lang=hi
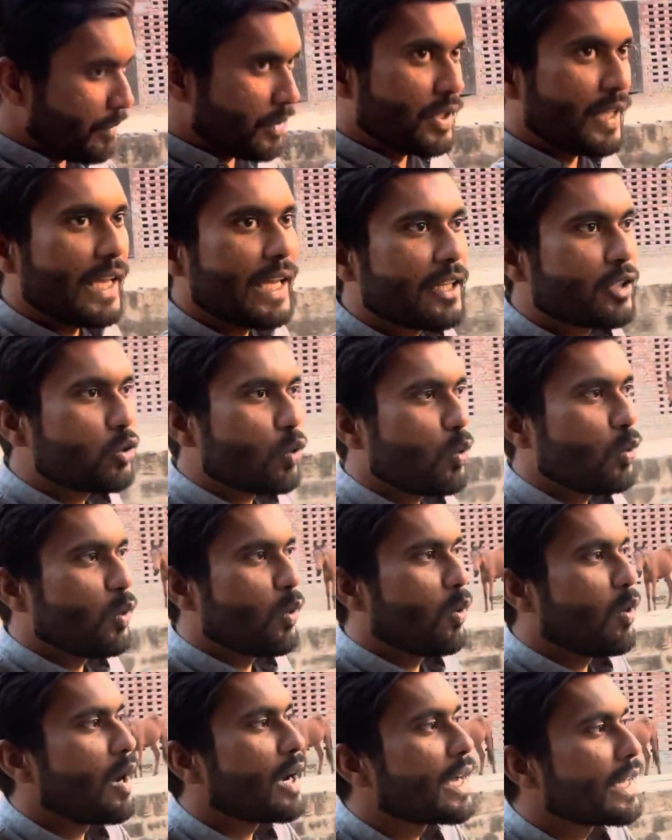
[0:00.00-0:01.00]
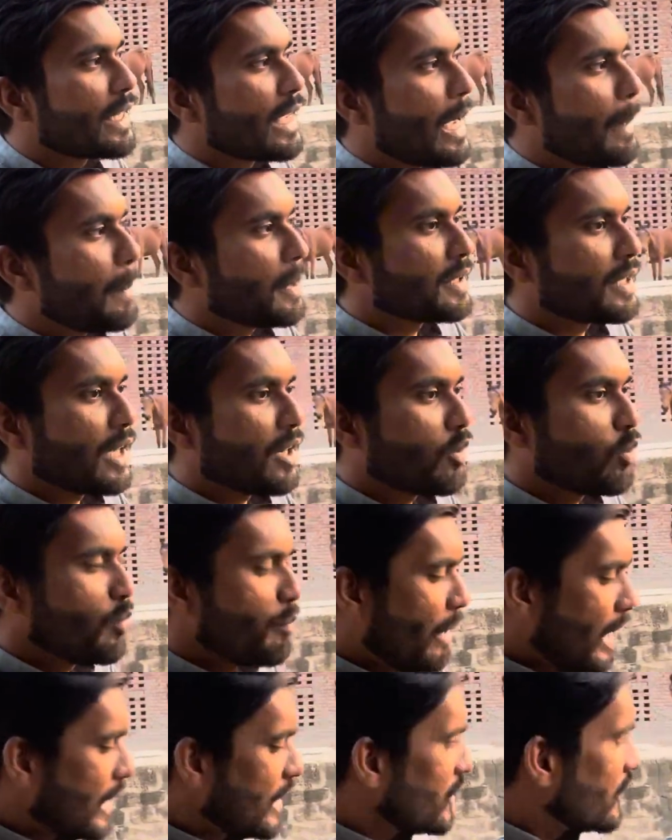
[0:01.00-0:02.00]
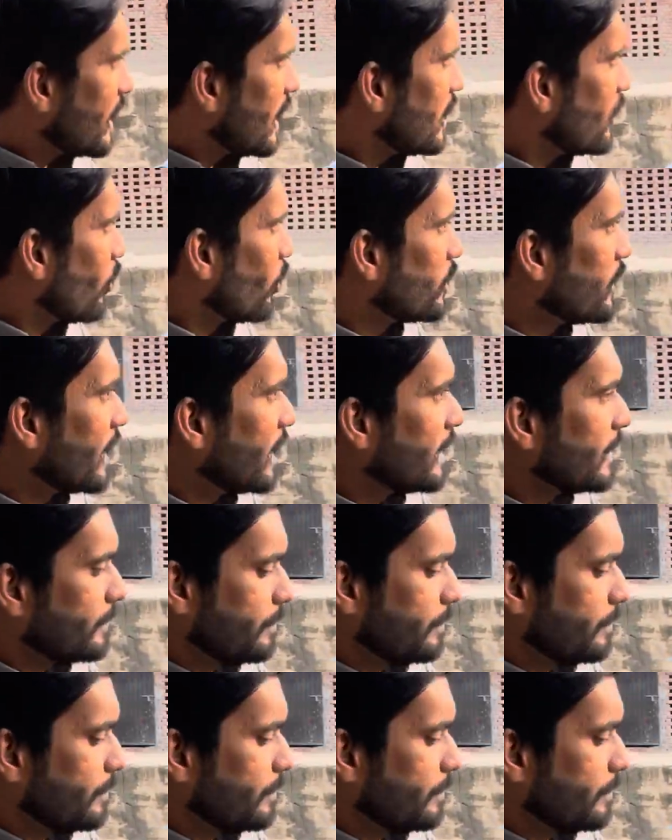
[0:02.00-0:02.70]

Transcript: देख तो लो अगर क्या पता नहीं, कोई माइंड चेंज हो जाए